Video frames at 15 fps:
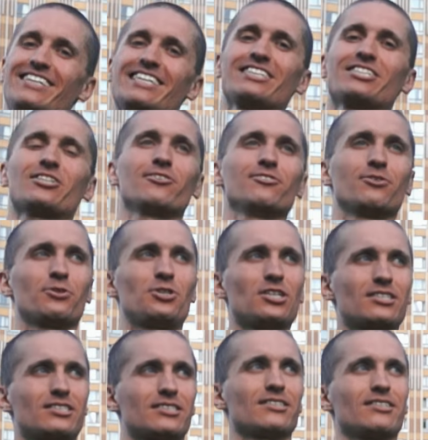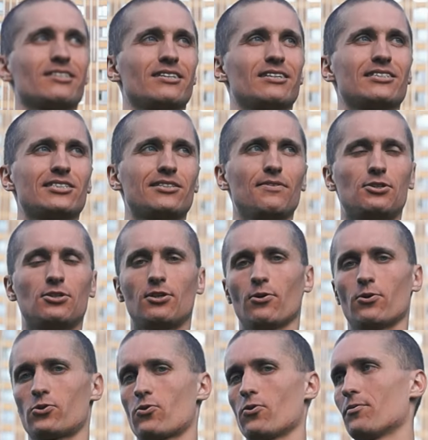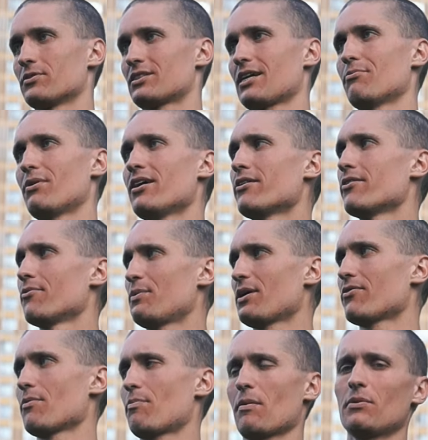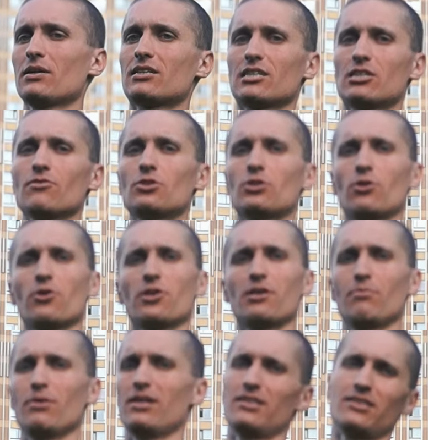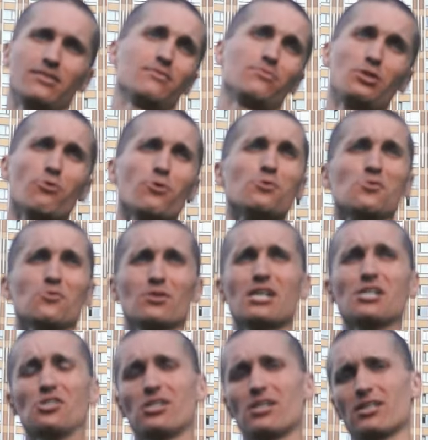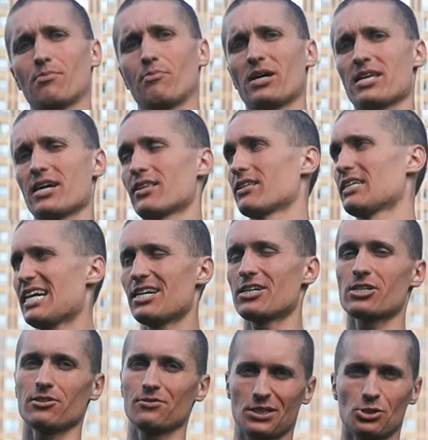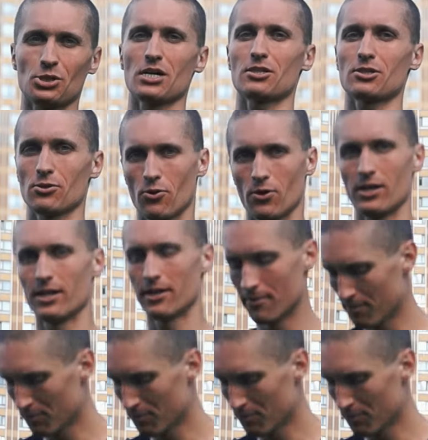я решил научиться э, свич трешку. Сама первые попытки свич трехи были не очень удачные, это понятно. Я решил начать с ноли.